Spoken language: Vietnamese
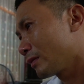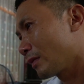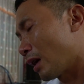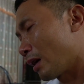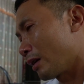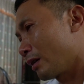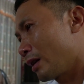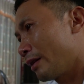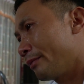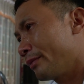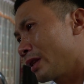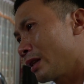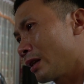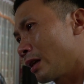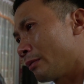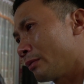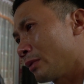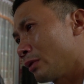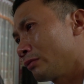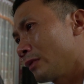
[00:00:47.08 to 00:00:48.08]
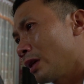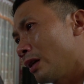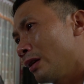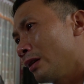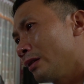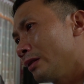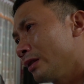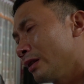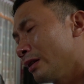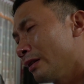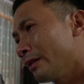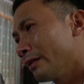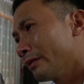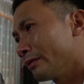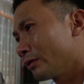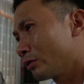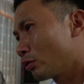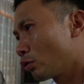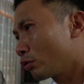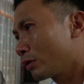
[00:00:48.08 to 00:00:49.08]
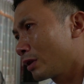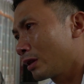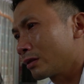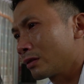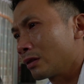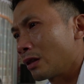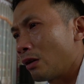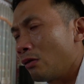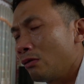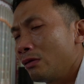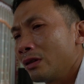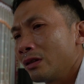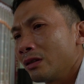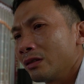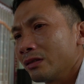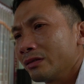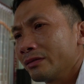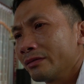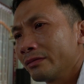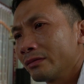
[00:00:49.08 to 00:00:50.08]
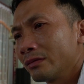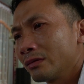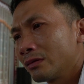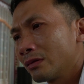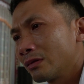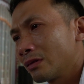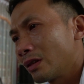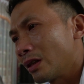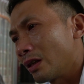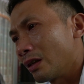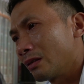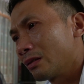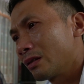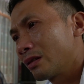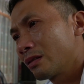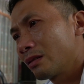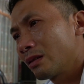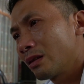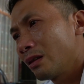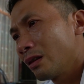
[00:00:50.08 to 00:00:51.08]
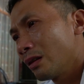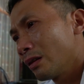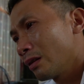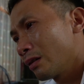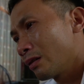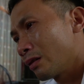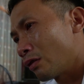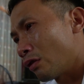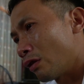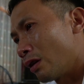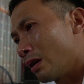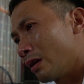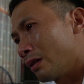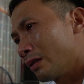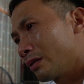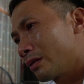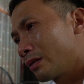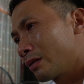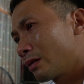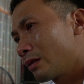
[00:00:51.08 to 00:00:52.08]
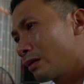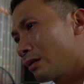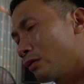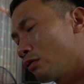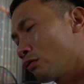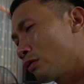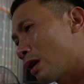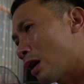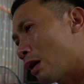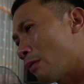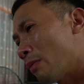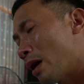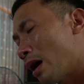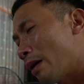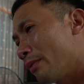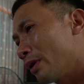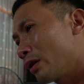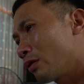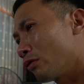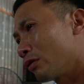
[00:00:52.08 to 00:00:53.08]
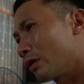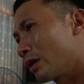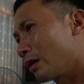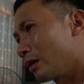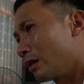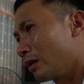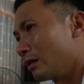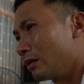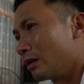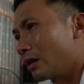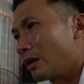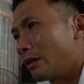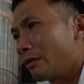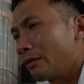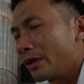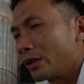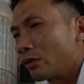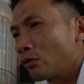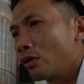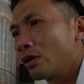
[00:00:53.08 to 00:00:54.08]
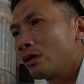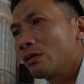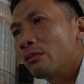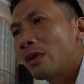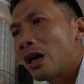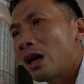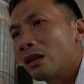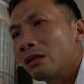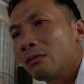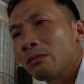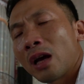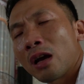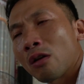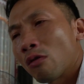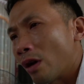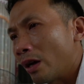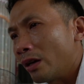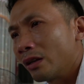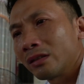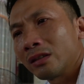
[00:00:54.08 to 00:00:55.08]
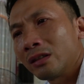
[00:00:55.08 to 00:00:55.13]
anh em chị em trong gia đình như tục thực nhóm rồi để gọi là lúc nào ba mà có thể được nó phải truyền cho ba cho bác quán được